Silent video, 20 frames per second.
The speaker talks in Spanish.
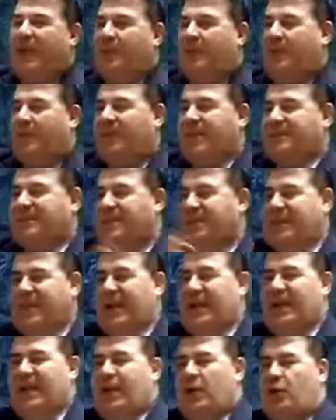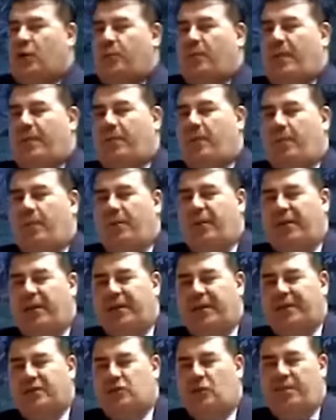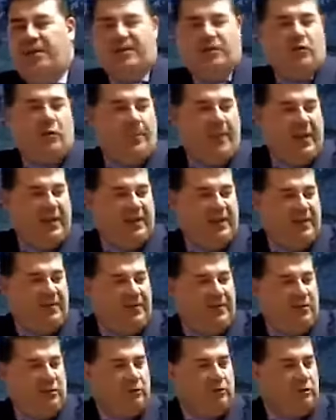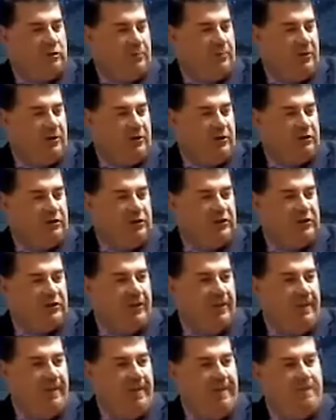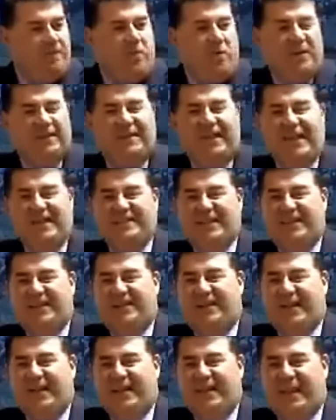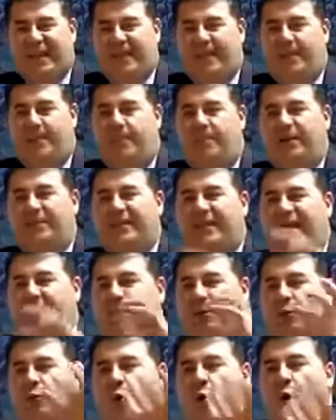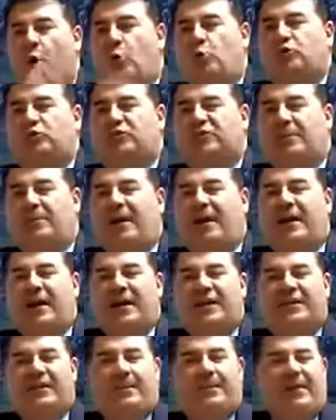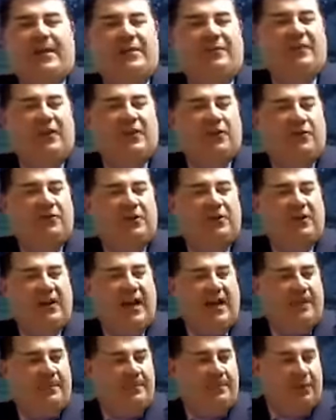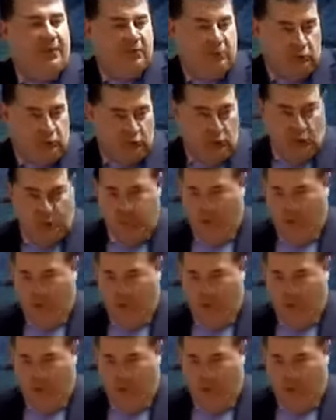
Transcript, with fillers: la propiedad estatal, no puede disolverse en cooperativas, en otro tipo de cosas. Porque tiene que estar centralizada, porque tiene que haber un, sistema de planificación central, porque es otro de los